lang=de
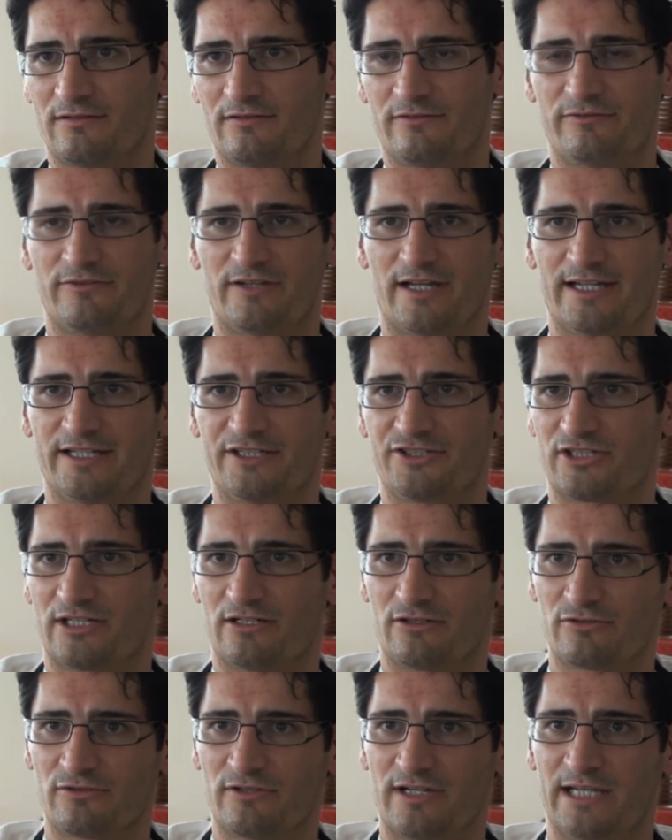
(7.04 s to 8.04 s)
Fleisch
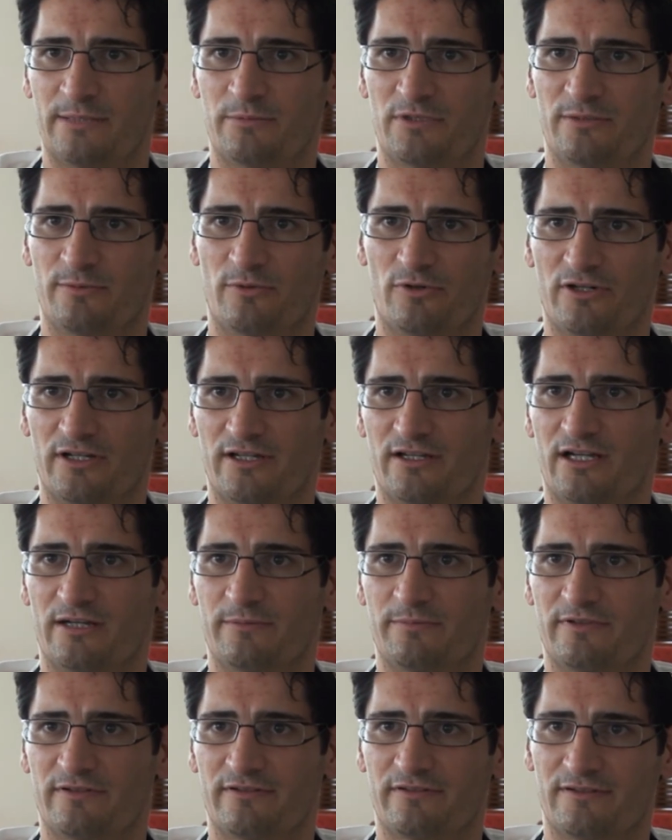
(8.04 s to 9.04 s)
auch nur einmal die Woche
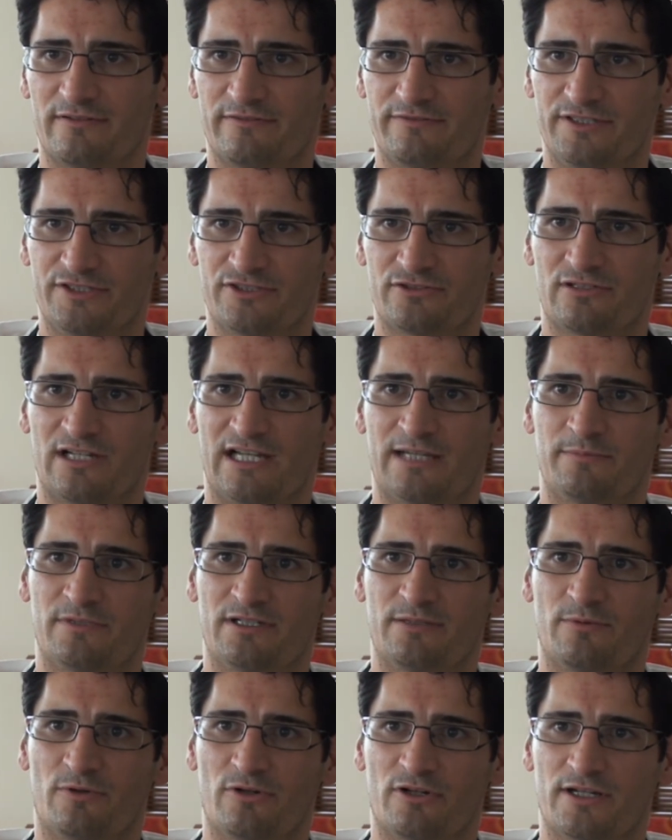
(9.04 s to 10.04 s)
gehabt, Fisch nur
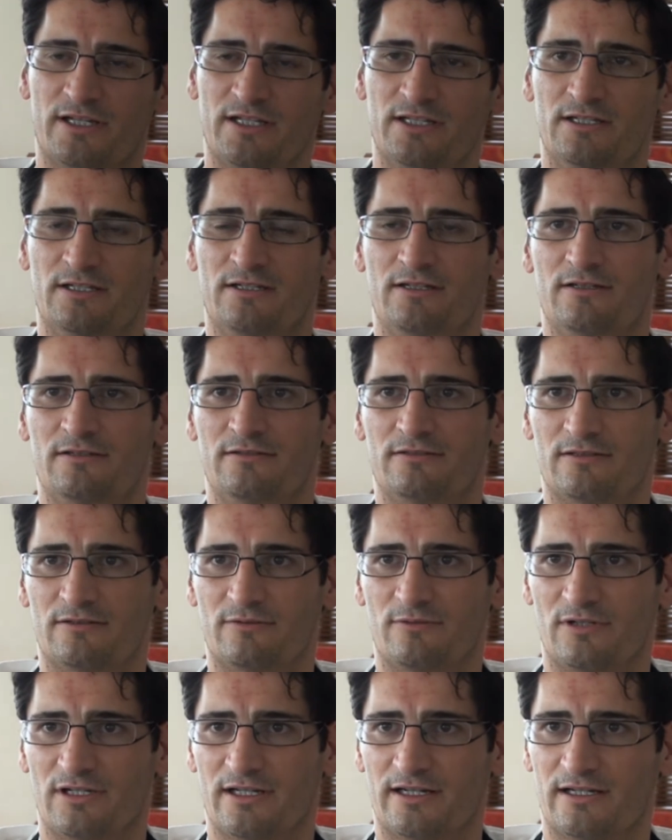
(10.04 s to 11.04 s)
einmal die Woche,
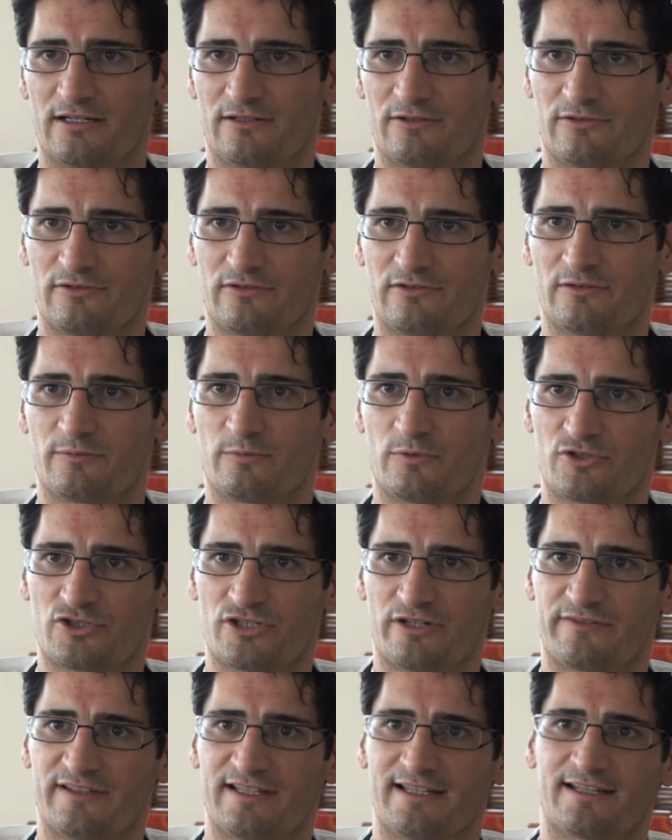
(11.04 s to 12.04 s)
natürlich aus der
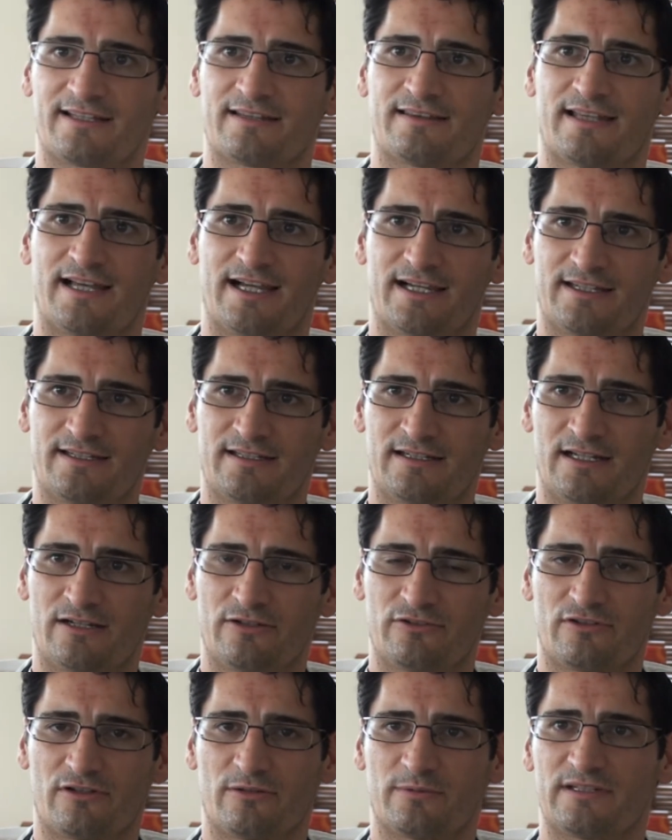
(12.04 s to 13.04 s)
wirtschaftlichen Lage
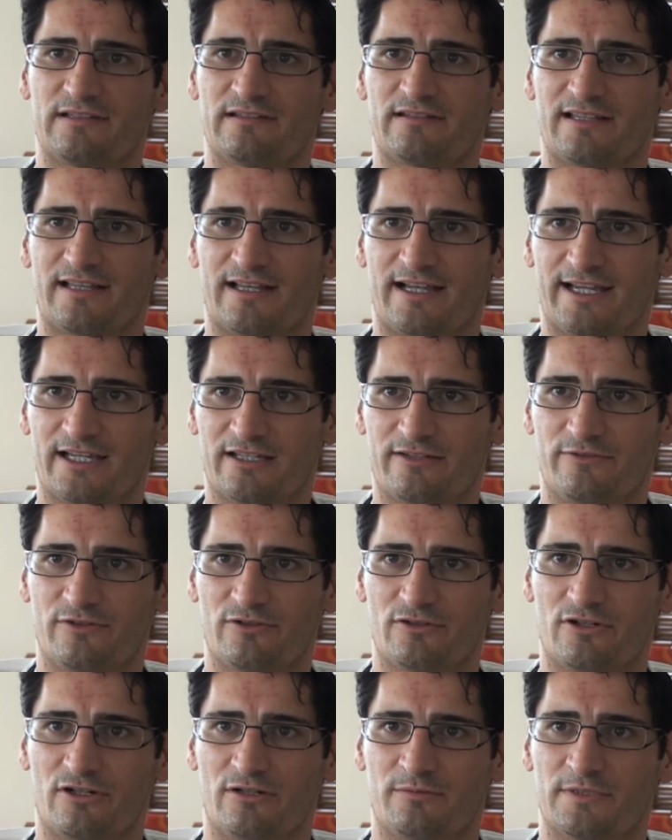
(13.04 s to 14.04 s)
hinaus, aber das reicht
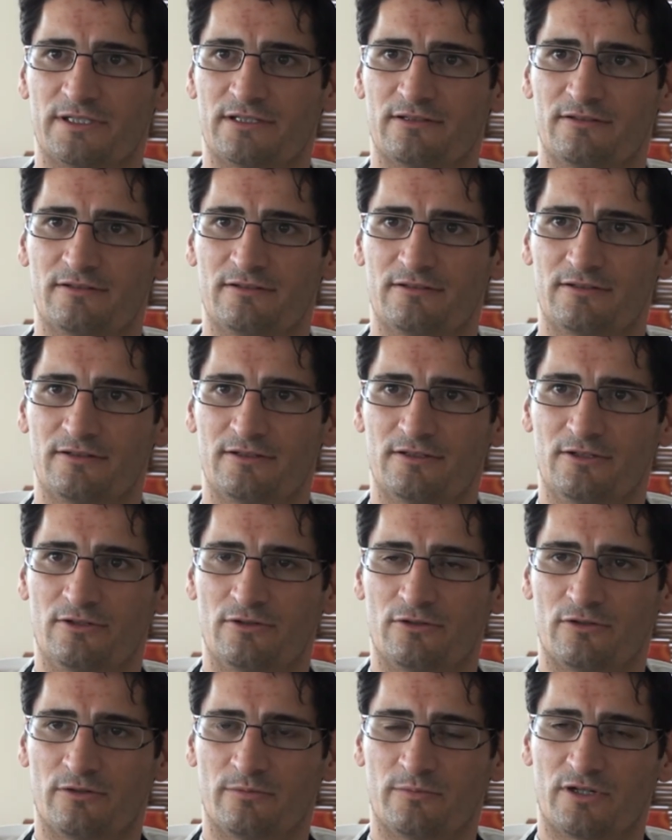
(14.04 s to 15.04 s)
vollkommen.
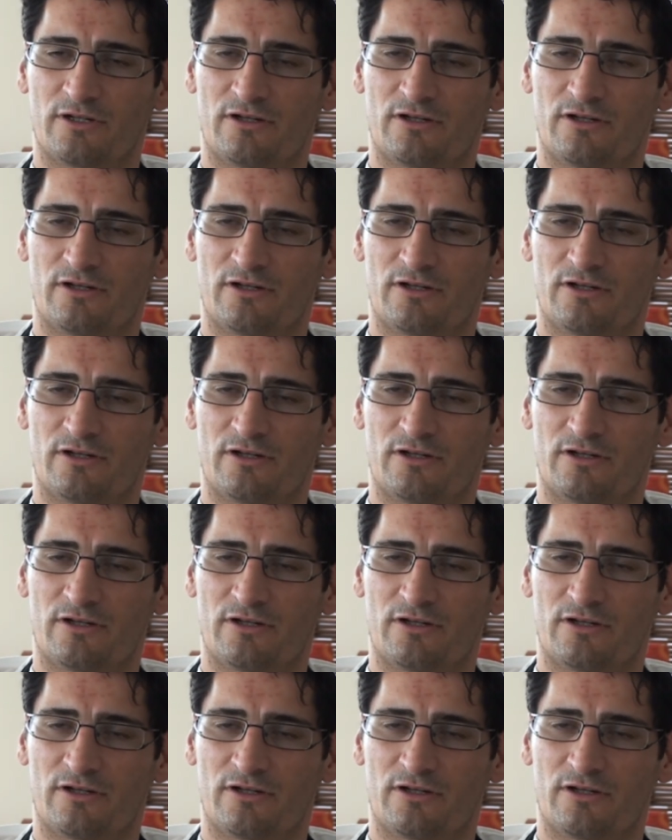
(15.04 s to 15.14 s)
Und man